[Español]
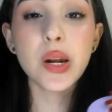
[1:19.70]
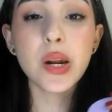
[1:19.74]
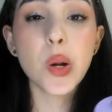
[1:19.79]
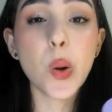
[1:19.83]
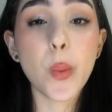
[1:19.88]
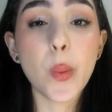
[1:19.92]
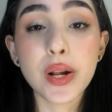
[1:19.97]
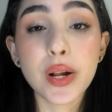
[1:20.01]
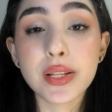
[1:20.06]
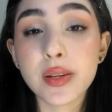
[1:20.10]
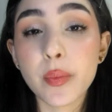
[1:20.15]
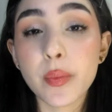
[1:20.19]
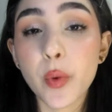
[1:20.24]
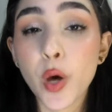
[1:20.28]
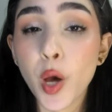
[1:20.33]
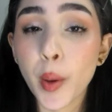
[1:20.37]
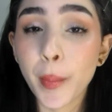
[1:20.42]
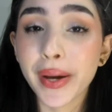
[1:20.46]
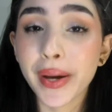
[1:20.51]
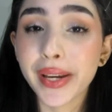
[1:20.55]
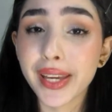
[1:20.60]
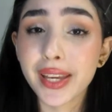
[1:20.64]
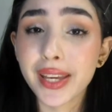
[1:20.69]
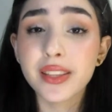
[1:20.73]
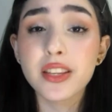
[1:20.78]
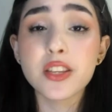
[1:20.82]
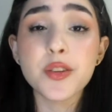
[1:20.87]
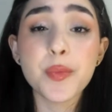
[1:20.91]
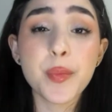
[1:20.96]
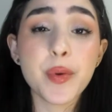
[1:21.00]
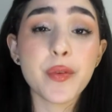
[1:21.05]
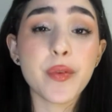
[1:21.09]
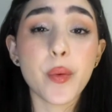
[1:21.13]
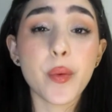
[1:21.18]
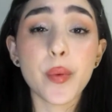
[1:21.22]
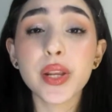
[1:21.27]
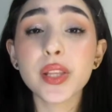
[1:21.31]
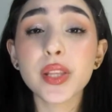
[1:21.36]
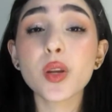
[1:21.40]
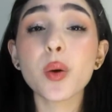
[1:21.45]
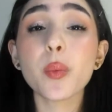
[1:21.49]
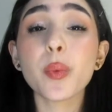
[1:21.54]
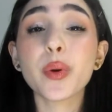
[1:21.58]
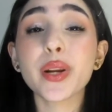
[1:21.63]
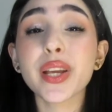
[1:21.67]
los bálsamos de maquillante son mis
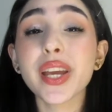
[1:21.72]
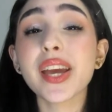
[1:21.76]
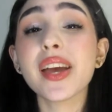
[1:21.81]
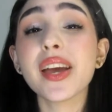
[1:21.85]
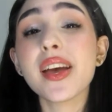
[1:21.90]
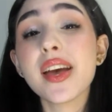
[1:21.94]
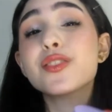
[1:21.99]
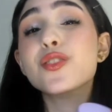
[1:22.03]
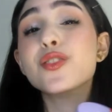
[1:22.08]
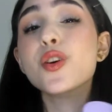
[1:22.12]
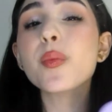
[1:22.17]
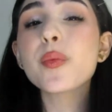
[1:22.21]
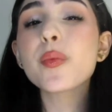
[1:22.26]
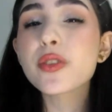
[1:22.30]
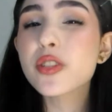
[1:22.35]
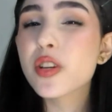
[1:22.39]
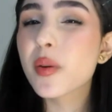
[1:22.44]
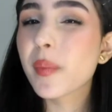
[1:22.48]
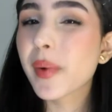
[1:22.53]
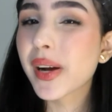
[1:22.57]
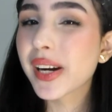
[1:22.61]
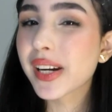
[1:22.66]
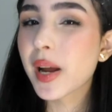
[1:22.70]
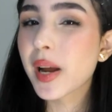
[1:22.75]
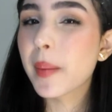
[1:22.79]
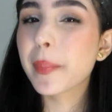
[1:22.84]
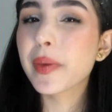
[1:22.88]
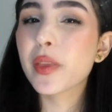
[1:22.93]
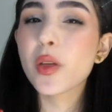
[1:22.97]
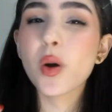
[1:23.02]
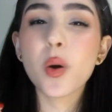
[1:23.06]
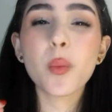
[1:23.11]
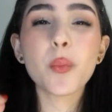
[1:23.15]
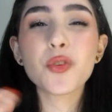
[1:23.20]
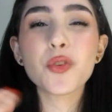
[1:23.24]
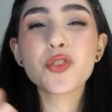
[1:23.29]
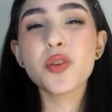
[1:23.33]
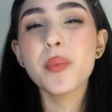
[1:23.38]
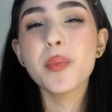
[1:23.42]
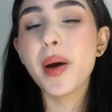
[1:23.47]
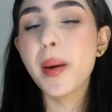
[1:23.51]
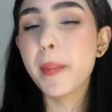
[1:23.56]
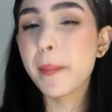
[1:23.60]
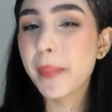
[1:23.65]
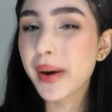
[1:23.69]
favoritos porque son mucho más rápidos, mucho
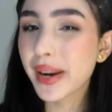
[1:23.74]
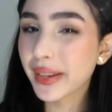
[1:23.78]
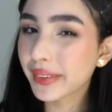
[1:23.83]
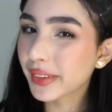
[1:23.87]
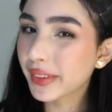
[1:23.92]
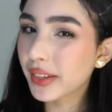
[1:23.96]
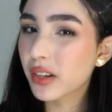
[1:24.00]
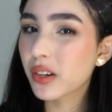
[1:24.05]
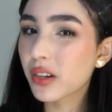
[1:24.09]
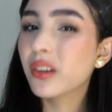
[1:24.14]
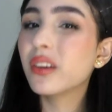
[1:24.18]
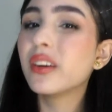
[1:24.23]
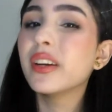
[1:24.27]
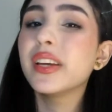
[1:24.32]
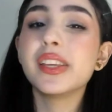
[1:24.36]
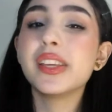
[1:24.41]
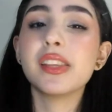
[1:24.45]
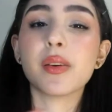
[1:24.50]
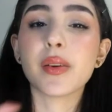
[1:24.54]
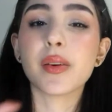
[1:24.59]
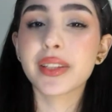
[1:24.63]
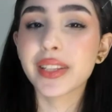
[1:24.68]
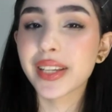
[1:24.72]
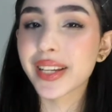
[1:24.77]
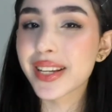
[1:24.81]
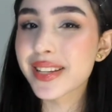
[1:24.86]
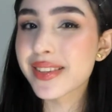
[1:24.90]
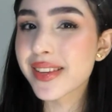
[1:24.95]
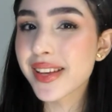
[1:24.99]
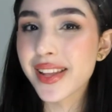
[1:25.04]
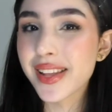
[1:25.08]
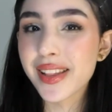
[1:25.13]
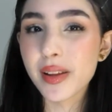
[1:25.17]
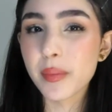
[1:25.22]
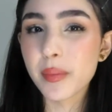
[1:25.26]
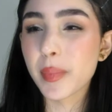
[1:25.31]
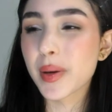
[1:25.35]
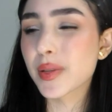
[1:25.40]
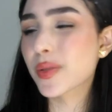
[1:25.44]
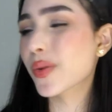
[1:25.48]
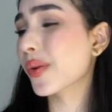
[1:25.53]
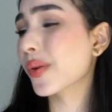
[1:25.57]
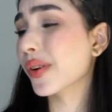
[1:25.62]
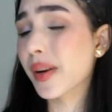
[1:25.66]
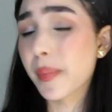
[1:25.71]
más prácticos y de verdad que desde el
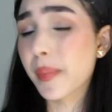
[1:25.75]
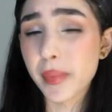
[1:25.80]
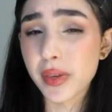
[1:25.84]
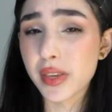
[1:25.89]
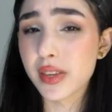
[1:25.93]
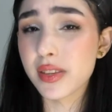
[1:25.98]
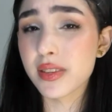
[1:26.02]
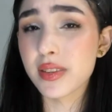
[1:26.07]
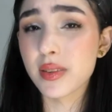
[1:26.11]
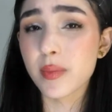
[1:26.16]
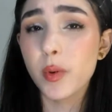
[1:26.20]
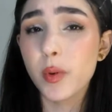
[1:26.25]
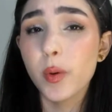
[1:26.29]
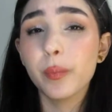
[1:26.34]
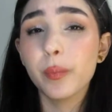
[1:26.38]
paso rapidísimo.